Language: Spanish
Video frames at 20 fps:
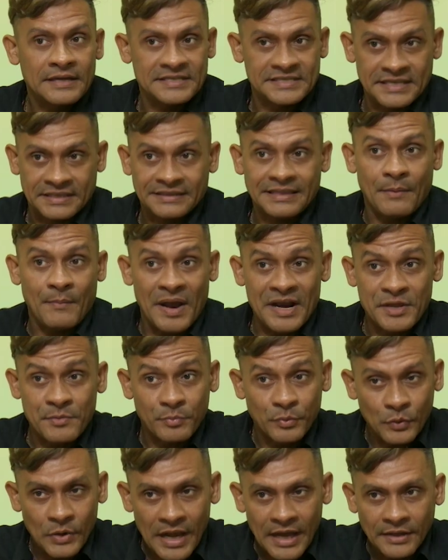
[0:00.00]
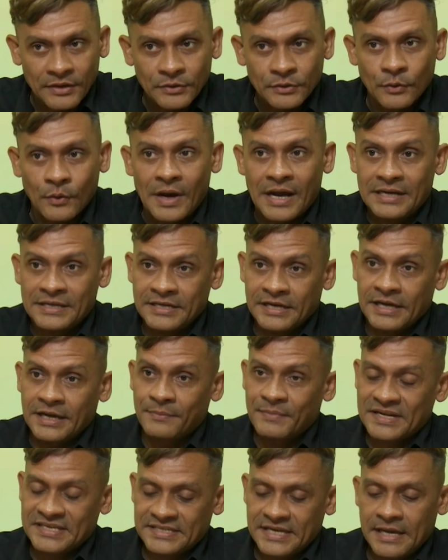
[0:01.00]
que se está manipulando. Al llegar
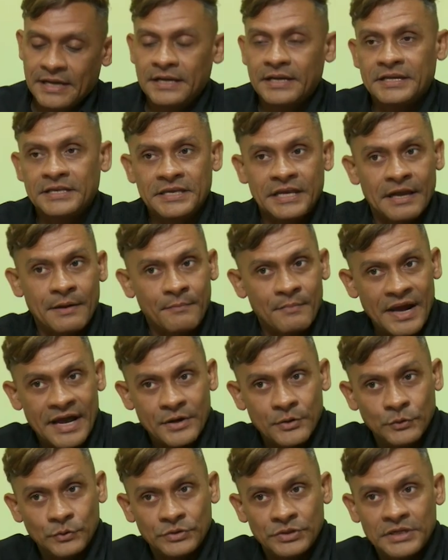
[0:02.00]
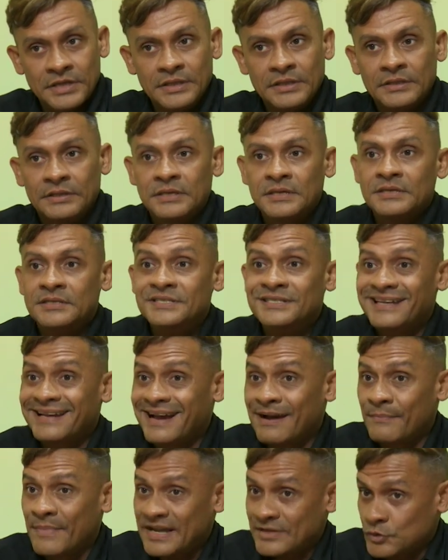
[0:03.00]
más sangre, llegan más nutrientes,
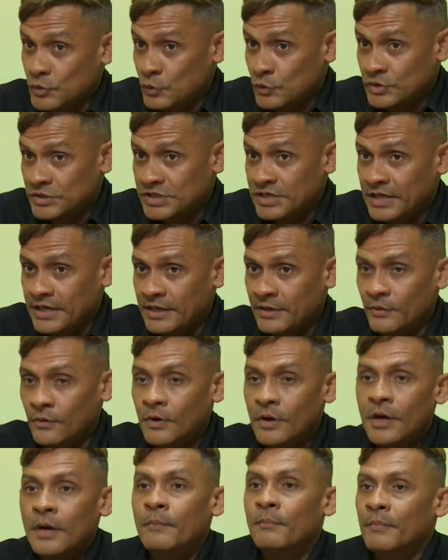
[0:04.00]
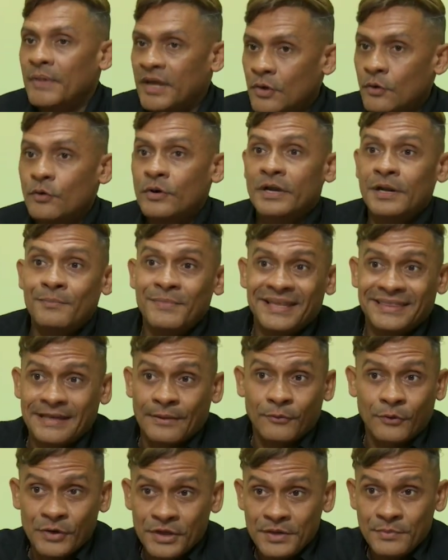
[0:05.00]
llega más oxígeno, mejora el
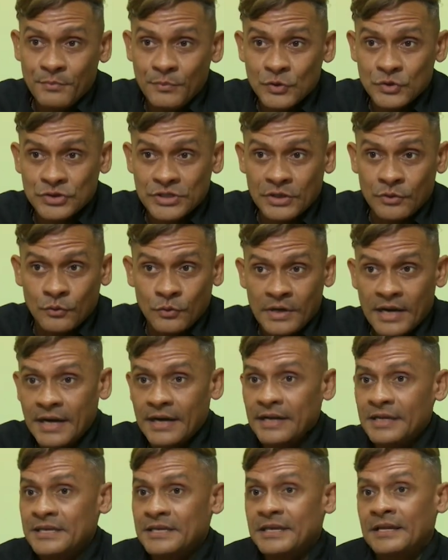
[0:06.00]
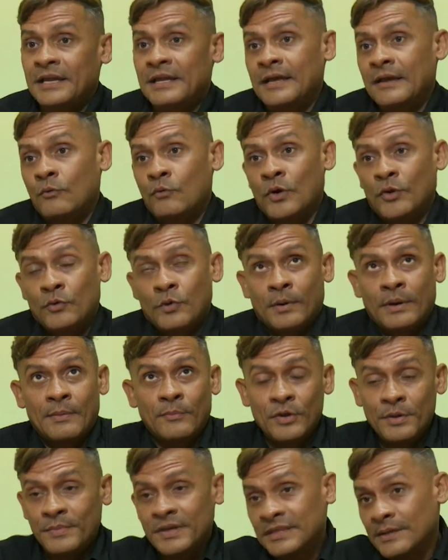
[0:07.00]
metabolismo celular y cuando
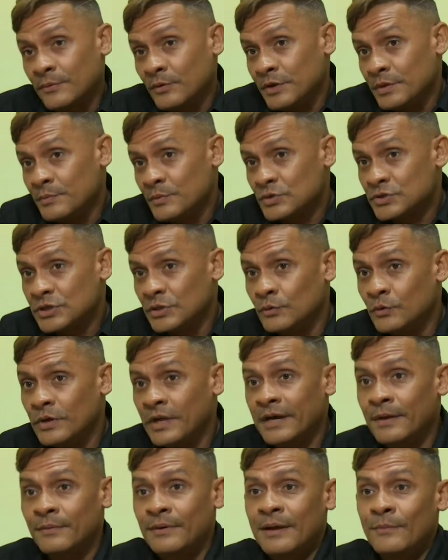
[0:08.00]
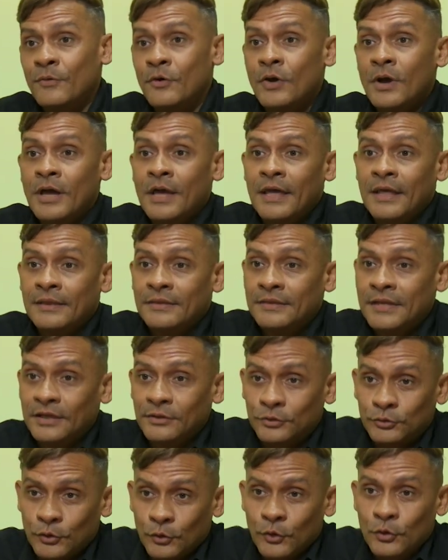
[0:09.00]
hablamos de metabolismo celular hablamos de
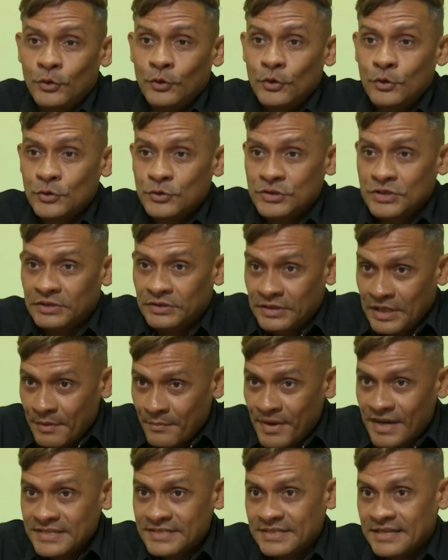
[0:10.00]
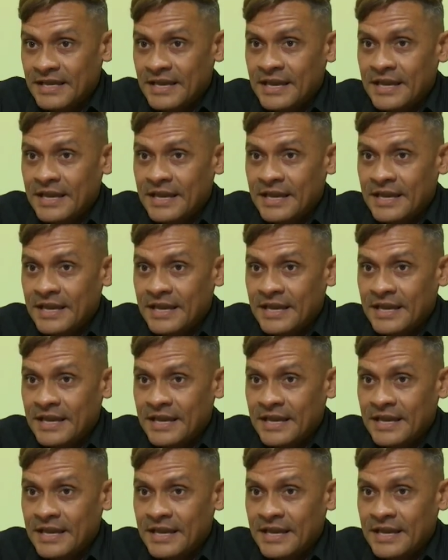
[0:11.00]
todos los sistemas